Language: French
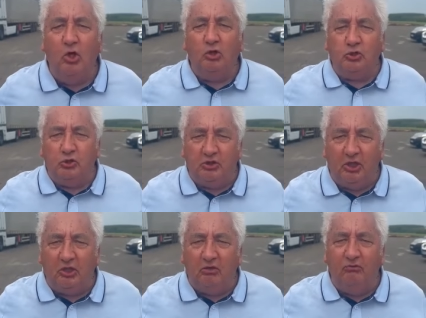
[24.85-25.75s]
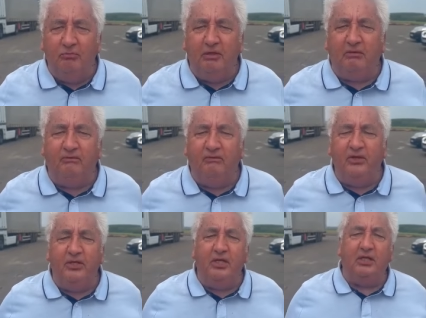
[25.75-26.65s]
Je sais que vous venez
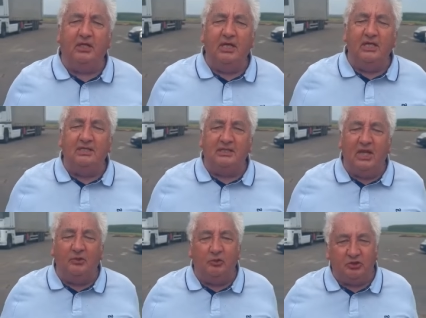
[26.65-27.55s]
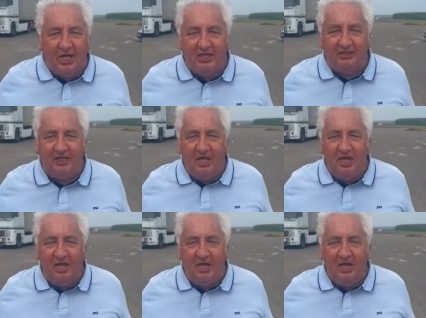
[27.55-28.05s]
finir celle de Chartres,